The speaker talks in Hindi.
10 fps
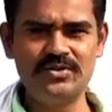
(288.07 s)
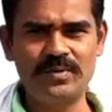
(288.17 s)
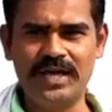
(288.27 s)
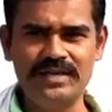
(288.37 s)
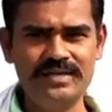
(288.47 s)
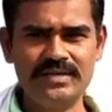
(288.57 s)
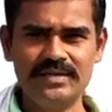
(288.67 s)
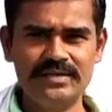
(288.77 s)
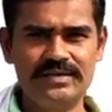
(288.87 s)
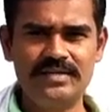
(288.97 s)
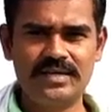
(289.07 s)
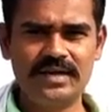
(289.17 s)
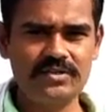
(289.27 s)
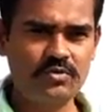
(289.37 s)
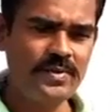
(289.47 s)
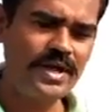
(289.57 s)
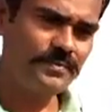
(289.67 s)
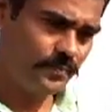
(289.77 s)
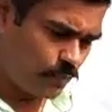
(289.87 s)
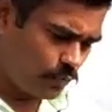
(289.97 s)
जियो भाई ठीक है ना
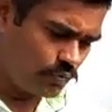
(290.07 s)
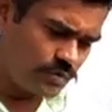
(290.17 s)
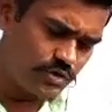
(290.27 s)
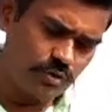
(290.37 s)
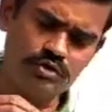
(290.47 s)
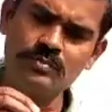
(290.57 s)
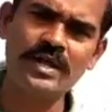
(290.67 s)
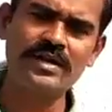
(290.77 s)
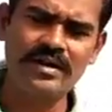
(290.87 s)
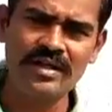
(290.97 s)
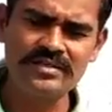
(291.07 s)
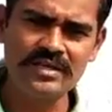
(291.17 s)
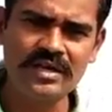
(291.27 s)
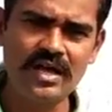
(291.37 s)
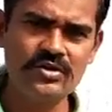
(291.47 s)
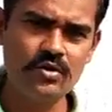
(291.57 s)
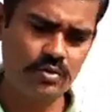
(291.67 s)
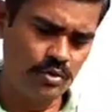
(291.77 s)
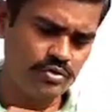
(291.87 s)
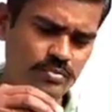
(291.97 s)
तुम्हारे पूर्वजों को तुम्हारे क्रांतिकारियों
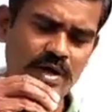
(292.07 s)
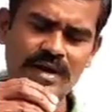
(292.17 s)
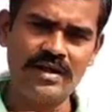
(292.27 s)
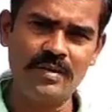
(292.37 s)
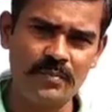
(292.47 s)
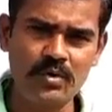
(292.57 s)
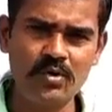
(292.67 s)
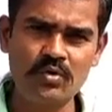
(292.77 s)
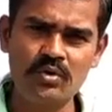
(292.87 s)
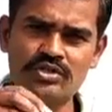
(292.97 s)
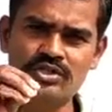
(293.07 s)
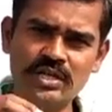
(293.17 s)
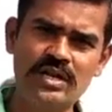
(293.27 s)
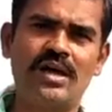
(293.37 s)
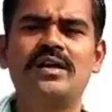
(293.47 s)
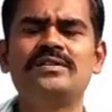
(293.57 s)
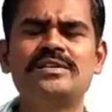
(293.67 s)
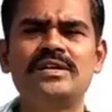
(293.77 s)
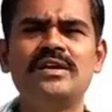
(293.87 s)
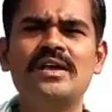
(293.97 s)
को तुम्हारे अपनों को जिन
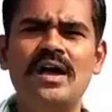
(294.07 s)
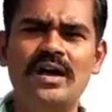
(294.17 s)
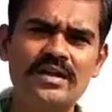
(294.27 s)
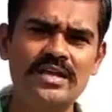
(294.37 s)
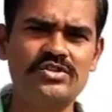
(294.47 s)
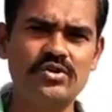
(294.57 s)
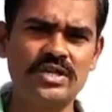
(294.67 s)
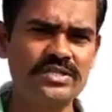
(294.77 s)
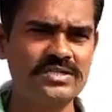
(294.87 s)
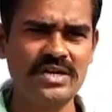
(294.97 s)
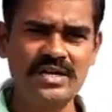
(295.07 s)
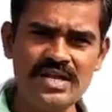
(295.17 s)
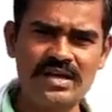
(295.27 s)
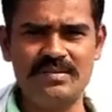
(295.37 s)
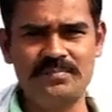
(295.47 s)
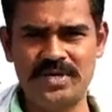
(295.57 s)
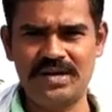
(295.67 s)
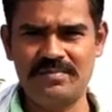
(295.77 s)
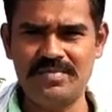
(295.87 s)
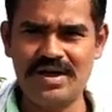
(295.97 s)
जिन अंग्रेजों ने जिस इंडिया
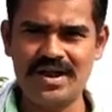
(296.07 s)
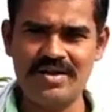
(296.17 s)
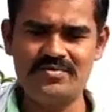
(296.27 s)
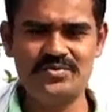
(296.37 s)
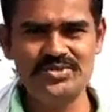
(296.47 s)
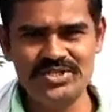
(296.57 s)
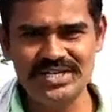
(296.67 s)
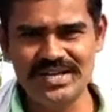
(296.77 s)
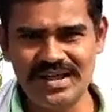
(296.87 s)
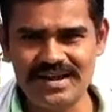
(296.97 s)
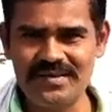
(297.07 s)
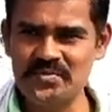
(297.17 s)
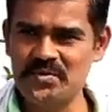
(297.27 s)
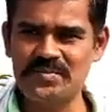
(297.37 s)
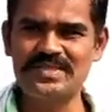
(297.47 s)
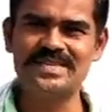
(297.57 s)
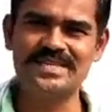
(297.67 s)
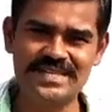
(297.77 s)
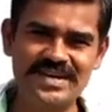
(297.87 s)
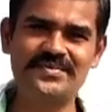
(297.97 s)
कंपनी ने मारा उसी का नाम तुम अपने
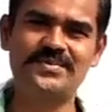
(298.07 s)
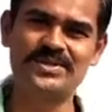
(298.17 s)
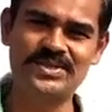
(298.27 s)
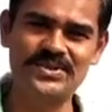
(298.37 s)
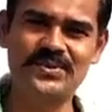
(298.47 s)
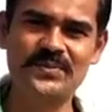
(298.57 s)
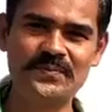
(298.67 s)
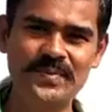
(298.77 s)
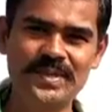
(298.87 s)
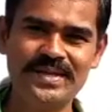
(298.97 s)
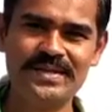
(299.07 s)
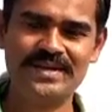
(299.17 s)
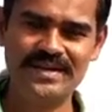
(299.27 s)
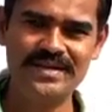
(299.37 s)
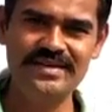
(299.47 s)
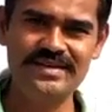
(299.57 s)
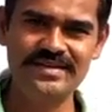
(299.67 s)
देश के लिए बोलते हो है